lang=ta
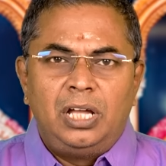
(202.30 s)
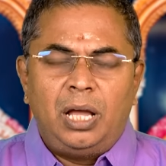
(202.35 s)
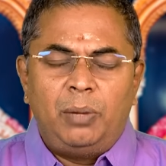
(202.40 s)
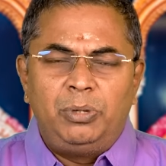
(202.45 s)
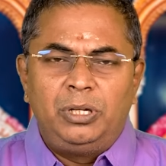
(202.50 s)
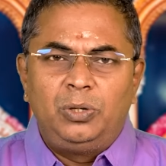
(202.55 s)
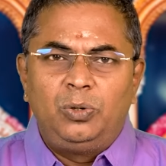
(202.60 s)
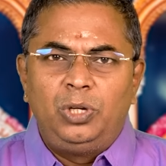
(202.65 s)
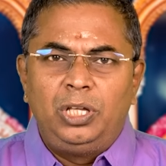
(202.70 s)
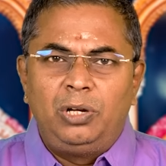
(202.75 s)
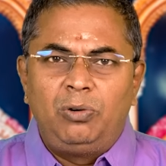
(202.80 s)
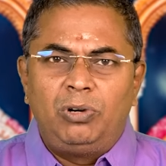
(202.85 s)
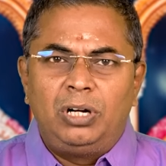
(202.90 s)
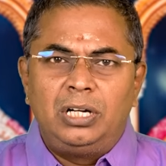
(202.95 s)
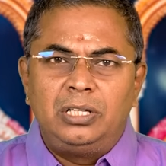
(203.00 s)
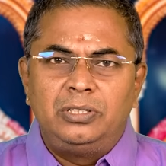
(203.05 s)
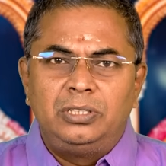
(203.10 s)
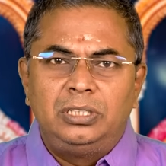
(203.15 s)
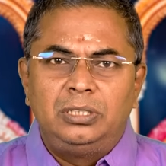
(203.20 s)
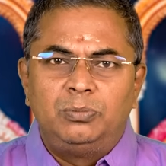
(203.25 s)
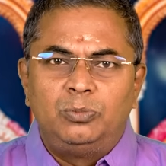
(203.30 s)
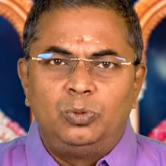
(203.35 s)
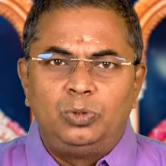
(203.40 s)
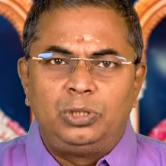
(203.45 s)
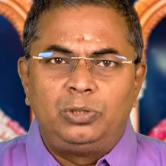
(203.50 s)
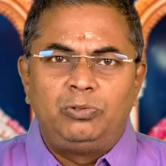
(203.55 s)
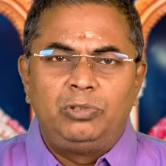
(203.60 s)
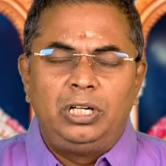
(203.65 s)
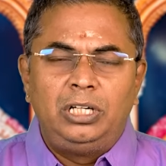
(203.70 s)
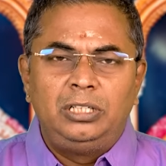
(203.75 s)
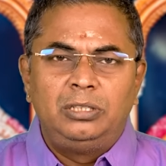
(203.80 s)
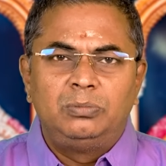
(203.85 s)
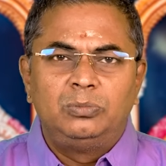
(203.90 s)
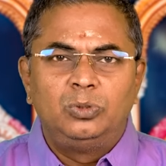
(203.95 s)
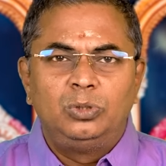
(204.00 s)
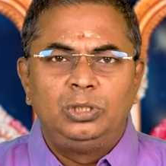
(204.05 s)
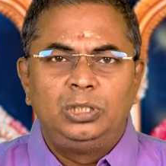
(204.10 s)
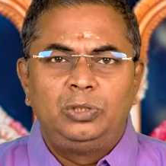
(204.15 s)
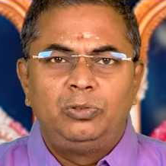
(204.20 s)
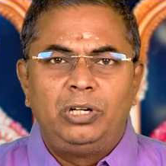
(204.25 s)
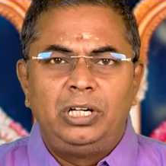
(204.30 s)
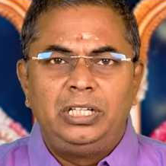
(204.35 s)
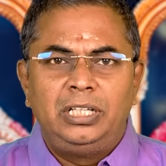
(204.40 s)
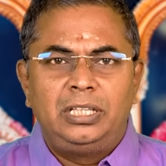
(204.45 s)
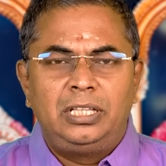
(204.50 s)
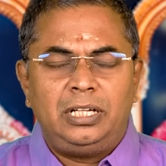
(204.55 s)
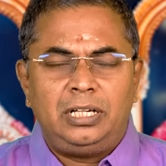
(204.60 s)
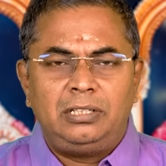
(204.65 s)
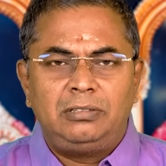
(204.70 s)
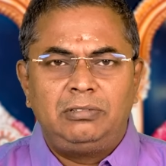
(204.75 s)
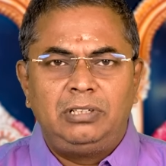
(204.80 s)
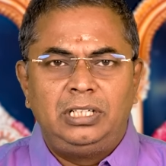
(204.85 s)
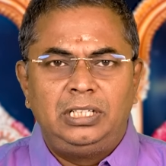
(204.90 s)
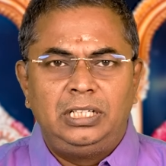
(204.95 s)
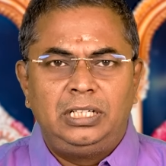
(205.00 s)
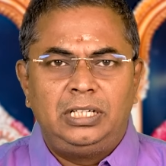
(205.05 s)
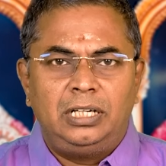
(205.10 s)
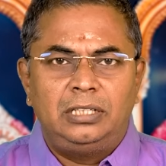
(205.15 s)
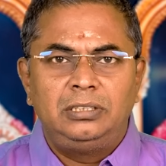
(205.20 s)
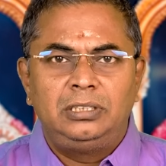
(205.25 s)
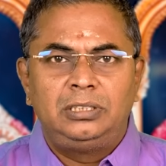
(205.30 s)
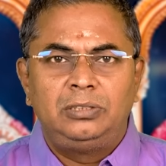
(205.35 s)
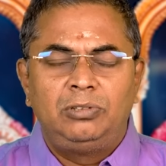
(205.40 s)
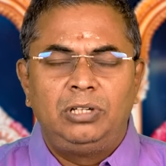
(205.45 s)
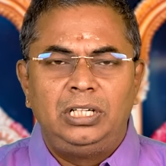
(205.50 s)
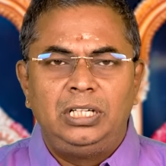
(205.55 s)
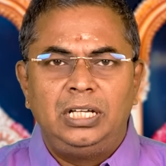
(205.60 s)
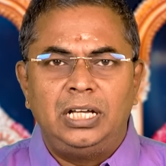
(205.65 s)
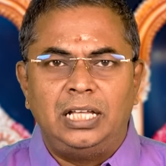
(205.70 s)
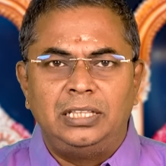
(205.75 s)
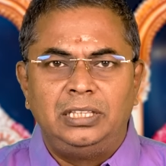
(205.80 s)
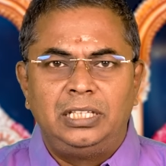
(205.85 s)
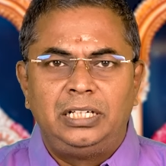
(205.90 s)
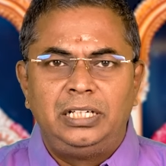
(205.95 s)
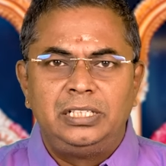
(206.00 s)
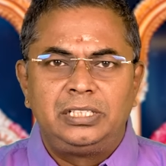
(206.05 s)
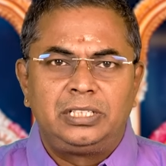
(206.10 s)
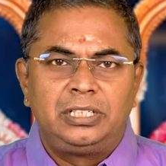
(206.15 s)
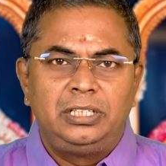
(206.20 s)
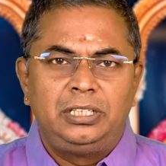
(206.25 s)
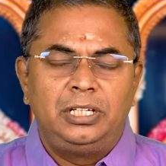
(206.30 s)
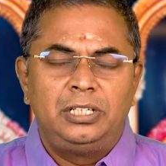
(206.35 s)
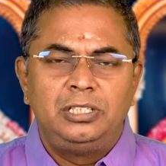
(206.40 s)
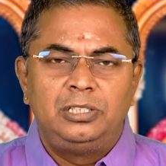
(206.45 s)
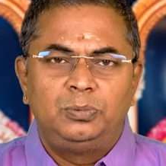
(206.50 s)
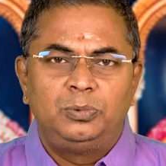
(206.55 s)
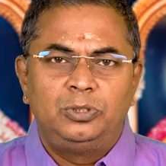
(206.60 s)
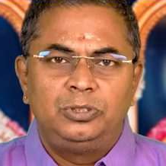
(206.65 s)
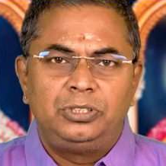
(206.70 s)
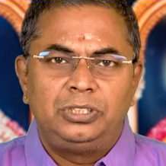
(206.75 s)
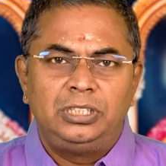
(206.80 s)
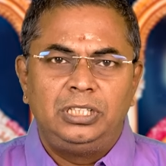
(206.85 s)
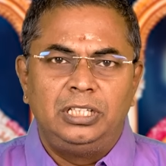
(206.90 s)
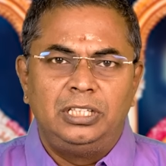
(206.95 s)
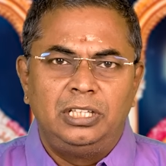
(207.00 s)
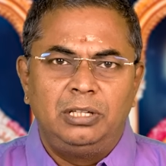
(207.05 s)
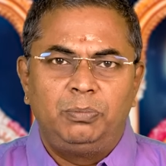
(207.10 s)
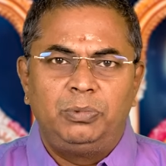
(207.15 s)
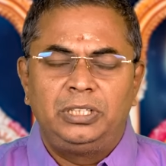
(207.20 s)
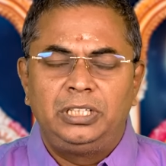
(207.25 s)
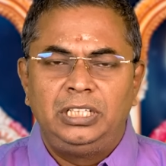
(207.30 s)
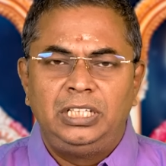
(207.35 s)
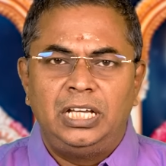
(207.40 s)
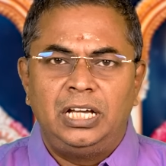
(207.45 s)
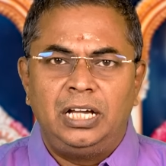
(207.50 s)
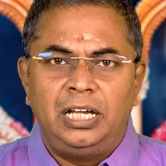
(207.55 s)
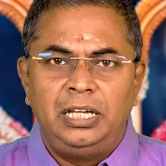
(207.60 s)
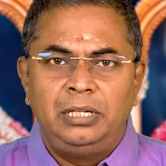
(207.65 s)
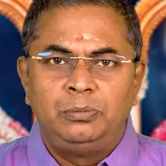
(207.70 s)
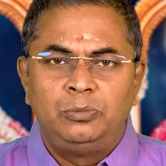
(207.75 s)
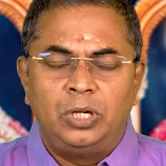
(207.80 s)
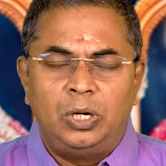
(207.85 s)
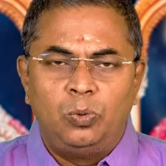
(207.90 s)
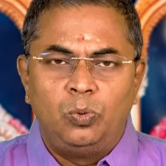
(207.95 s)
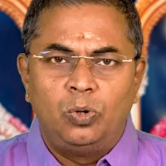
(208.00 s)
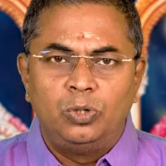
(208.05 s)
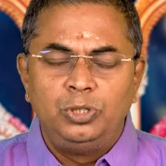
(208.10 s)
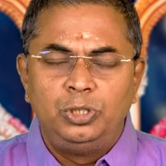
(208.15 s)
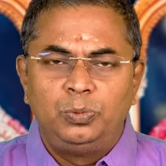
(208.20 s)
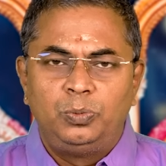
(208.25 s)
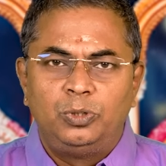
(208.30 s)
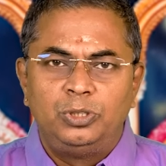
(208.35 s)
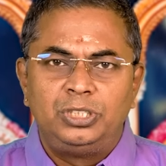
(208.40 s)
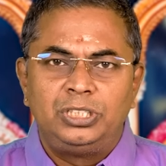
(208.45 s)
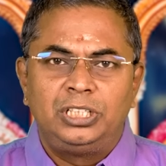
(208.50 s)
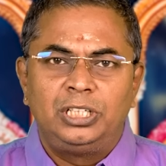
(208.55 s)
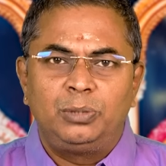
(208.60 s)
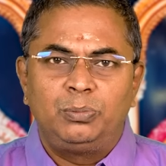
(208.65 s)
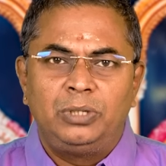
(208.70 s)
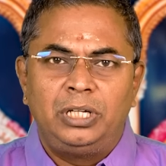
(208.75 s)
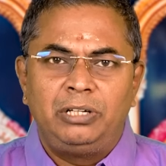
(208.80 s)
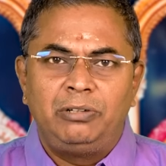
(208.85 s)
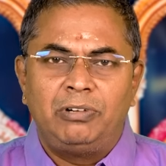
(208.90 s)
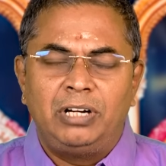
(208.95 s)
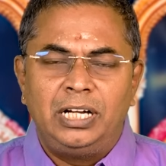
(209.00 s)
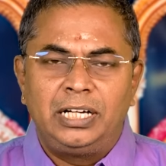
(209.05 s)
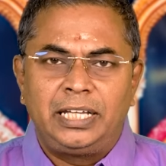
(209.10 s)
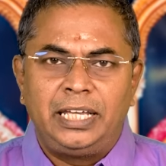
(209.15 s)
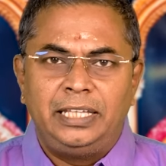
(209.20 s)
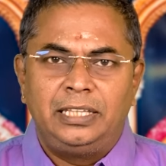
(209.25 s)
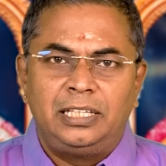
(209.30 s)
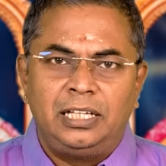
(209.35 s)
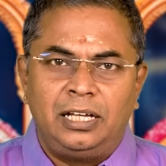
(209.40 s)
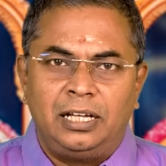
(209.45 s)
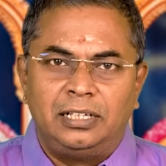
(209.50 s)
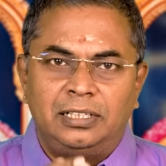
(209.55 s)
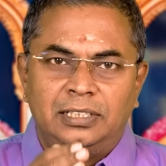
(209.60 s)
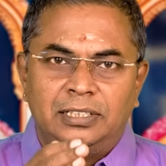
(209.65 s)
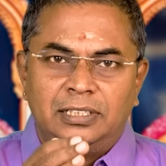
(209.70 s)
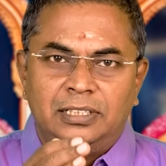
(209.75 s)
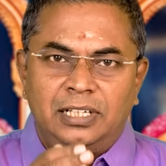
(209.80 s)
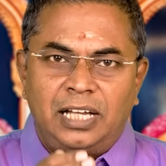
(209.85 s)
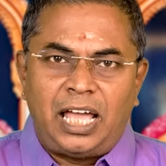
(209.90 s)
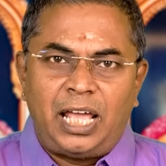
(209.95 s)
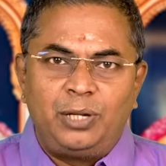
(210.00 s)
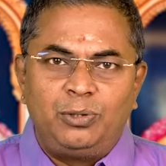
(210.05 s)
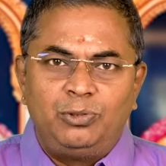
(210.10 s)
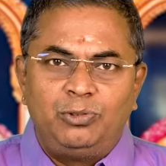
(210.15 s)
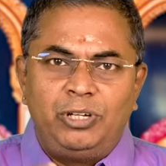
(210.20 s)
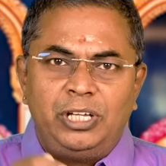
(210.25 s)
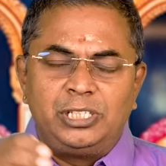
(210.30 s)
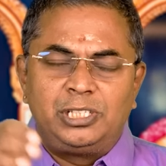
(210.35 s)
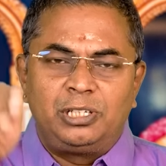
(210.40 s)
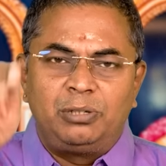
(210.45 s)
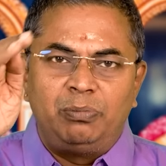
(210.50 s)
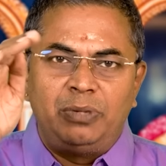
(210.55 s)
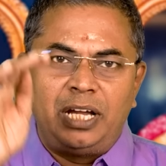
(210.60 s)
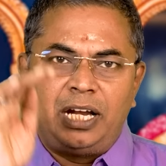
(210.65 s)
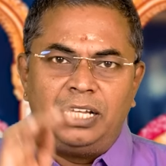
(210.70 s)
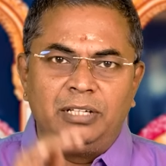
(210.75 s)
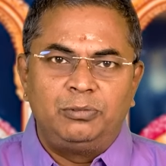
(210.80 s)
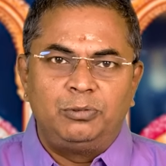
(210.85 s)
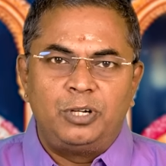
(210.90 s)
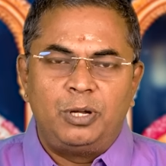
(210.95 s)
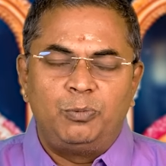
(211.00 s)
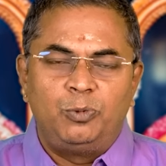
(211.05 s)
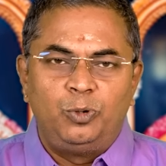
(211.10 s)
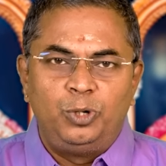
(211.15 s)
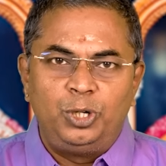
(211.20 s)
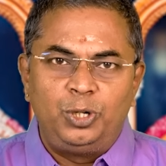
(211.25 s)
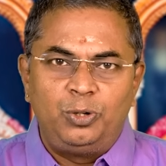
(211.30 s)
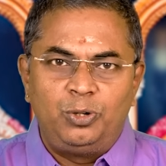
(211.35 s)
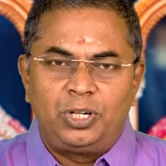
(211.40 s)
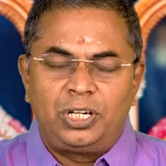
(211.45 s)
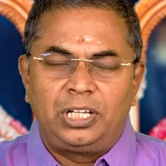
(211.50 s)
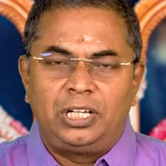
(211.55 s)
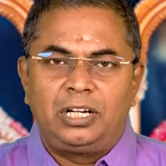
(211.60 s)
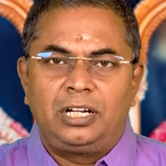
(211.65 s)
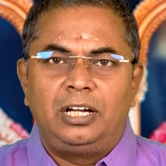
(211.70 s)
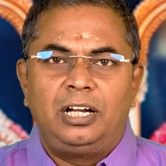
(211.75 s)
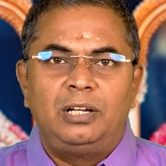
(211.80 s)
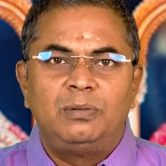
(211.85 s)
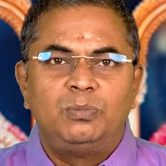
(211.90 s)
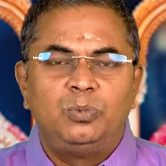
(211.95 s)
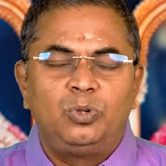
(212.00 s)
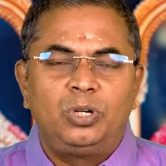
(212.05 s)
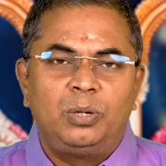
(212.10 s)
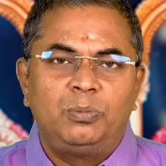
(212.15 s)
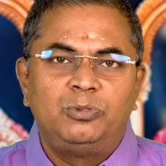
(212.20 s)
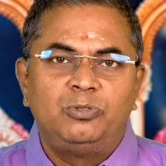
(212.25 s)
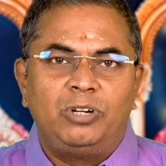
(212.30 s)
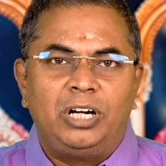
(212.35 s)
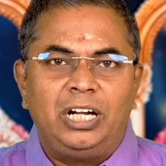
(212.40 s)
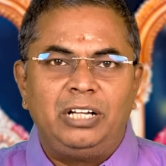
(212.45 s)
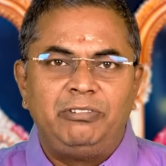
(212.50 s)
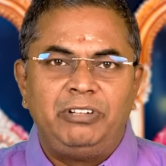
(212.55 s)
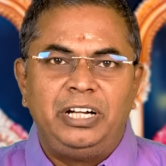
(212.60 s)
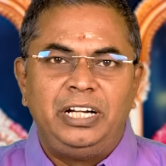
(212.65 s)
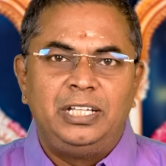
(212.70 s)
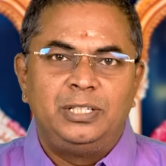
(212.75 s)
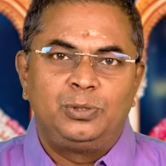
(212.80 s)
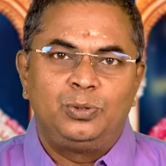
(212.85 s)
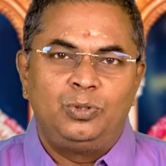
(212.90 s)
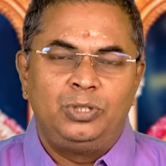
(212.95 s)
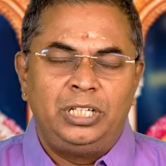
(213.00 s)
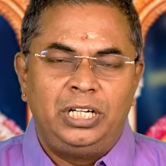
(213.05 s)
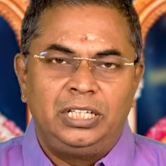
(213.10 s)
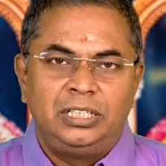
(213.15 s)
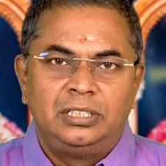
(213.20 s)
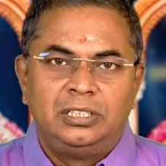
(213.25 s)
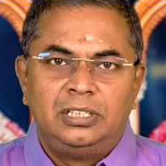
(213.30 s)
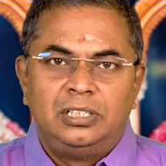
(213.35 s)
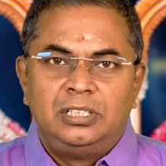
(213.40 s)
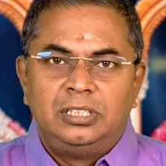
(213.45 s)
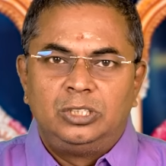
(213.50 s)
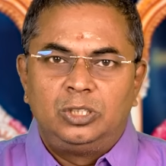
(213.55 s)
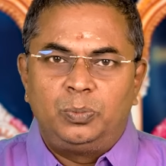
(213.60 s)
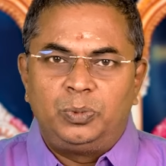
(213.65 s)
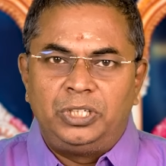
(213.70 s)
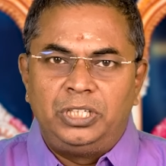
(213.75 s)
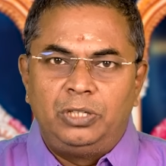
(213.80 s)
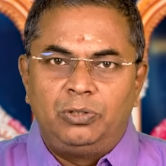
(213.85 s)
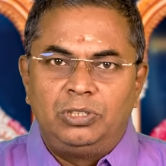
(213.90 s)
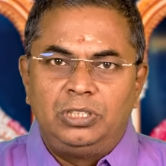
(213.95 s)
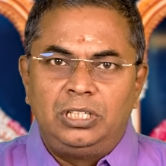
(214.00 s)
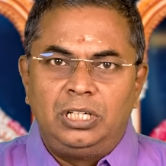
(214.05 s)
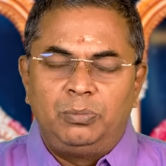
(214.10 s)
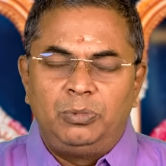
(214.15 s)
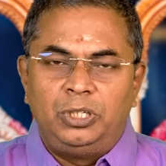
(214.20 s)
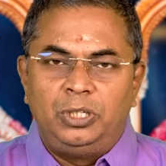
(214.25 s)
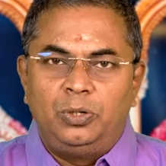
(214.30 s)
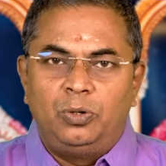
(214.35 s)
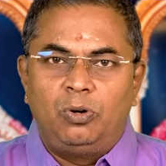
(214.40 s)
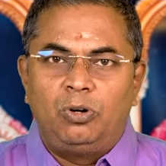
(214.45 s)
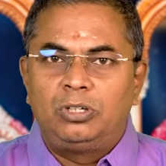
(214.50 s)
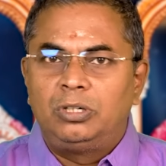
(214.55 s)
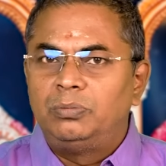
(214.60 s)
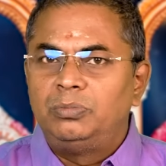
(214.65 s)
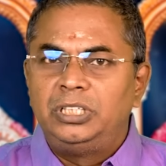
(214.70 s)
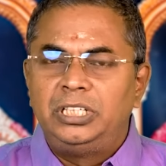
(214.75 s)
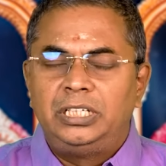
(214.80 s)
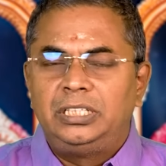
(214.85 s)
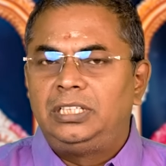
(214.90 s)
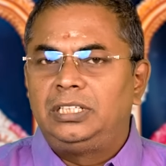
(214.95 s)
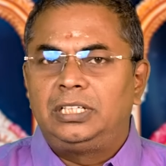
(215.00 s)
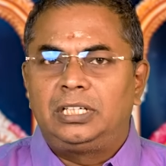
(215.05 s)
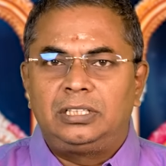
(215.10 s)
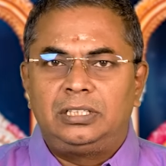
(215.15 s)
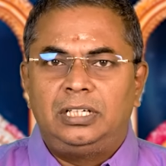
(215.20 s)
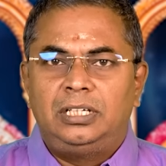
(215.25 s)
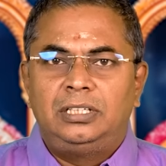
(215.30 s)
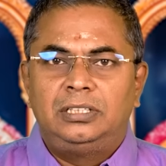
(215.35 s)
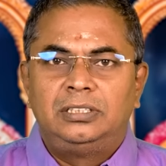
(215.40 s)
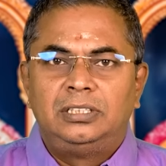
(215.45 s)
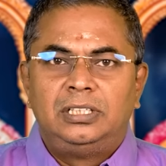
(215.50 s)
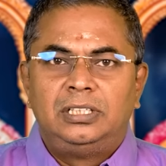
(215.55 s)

அப்படி உயிர் வாழ்ந்து மூட்டு வலி முதுகு வலி தலைவலி கழுத்து வலி அந்த டிஸ்க்கு தேஞ்சு போச்சு இந்த பகுதி ஆய் ஓஞ்சு போச்சுங்கிற மாதிரி வாழ்க்கையை தான் அறுபது வயசுக்கு மேலே நம்ம உயிரோடு இருக்கிற காலம் பூராமும் வாழ வேண்டிய சூழ்நிலை ஸோ இப்போ இதை வந்து நம்ம யோகம்னு எடுத்துக்கிறதா